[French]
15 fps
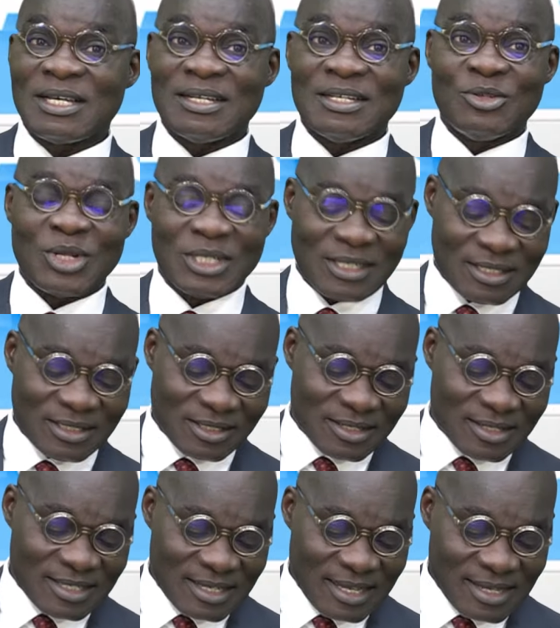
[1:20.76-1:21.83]
euh, notre
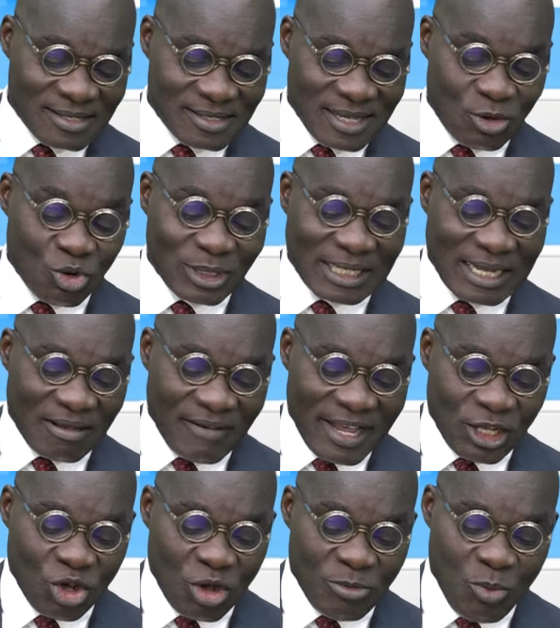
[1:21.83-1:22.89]
entretien, c'est le
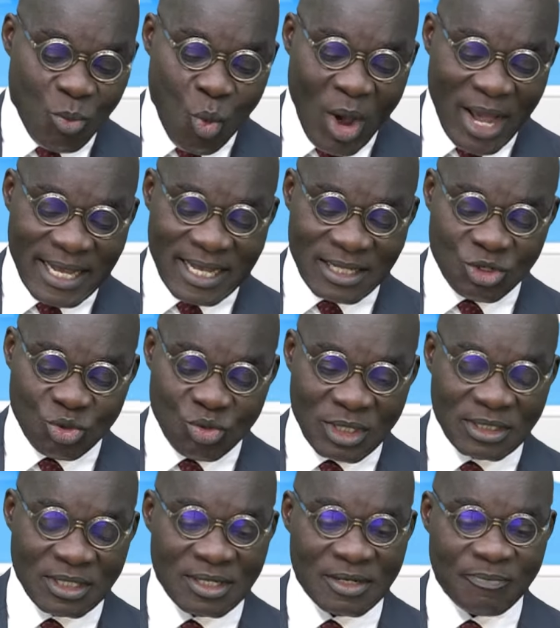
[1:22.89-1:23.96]
travail comme moyen de
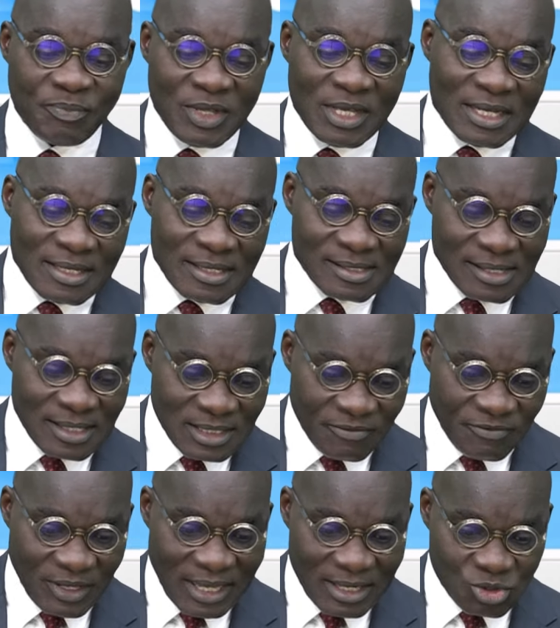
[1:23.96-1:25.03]
notre
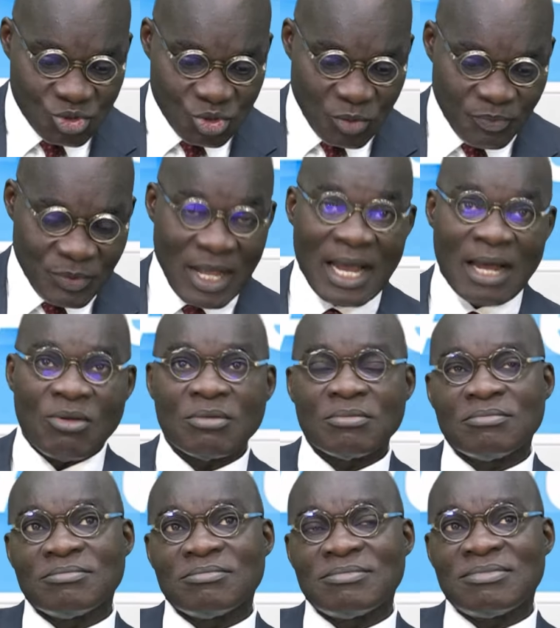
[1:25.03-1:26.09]
sanctification. Alors,
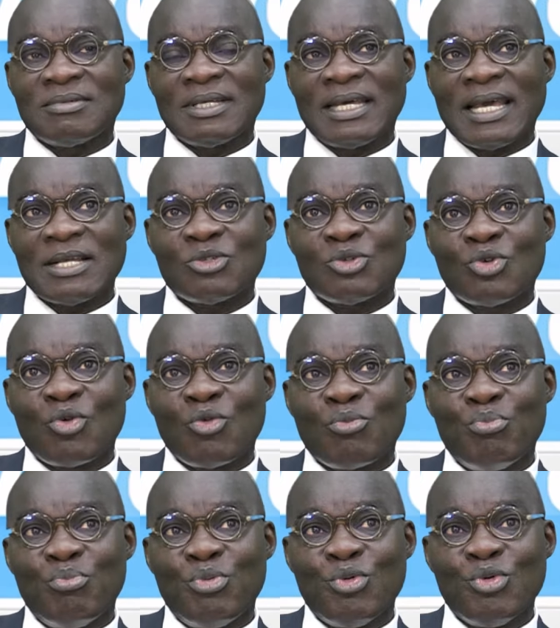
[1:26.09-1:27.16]
Qu'est-ce qu'on
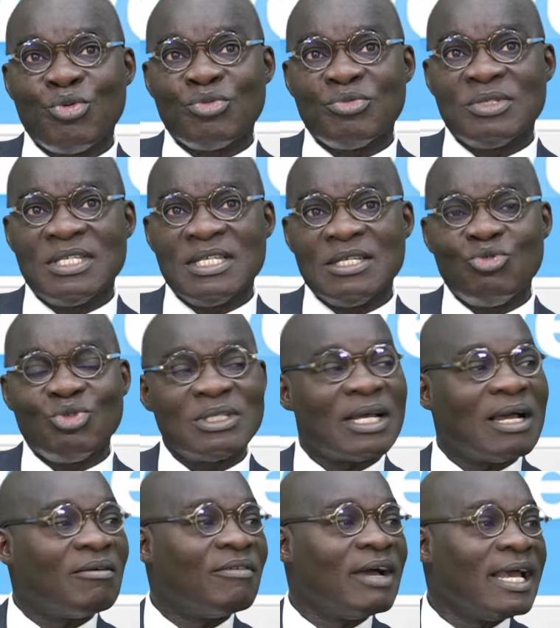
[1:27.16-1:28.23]
peut dire du
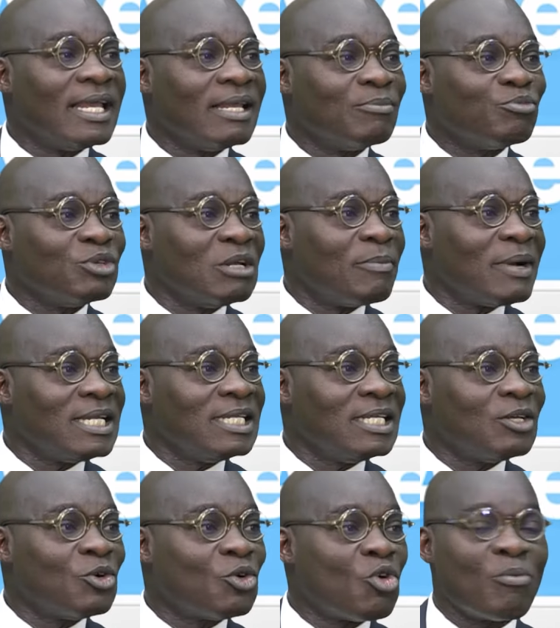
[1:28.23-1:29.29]
travail Pour ne pas
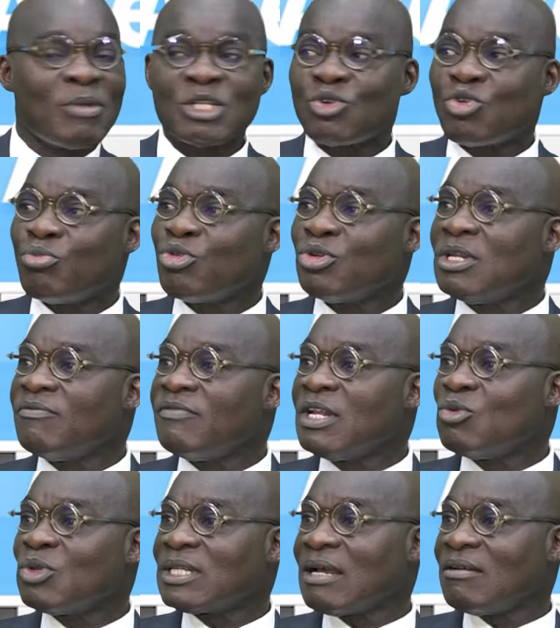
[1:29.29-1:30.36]
dire comment est-ce qu'on peut
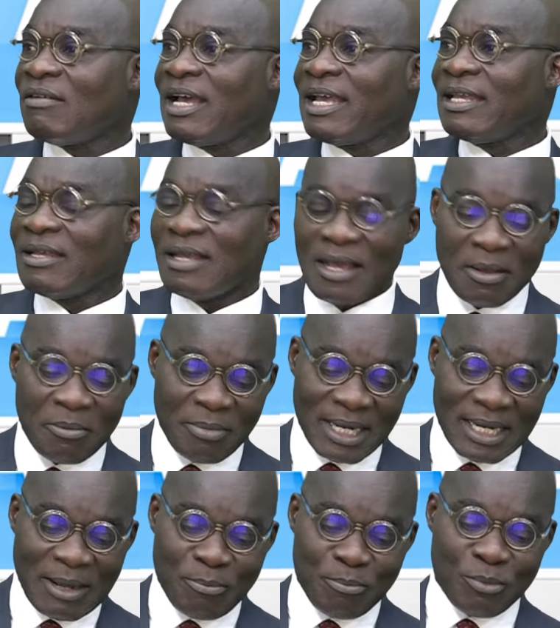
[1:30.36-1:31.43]
définir le travail,
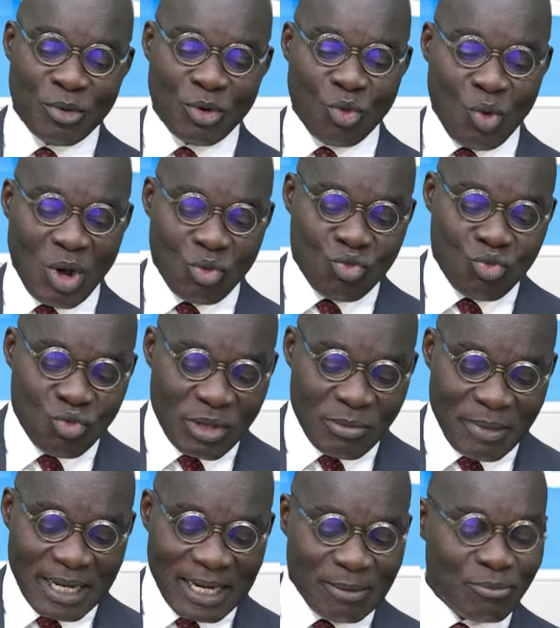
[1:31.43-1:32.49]
Madame Kwaku et
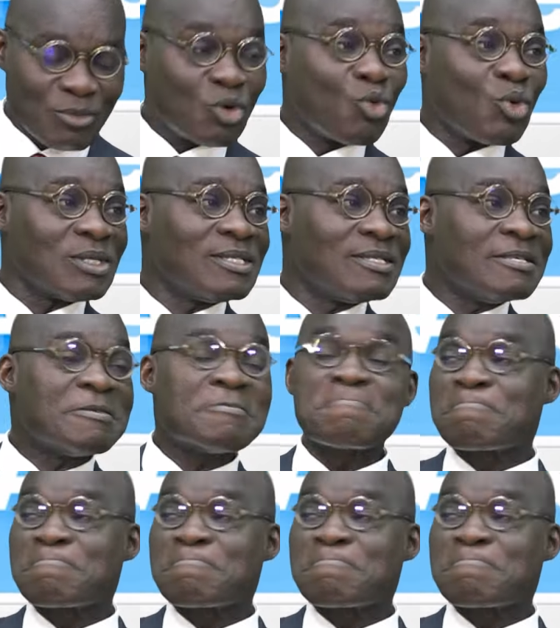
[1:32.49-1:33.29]
Madame Mokwasi.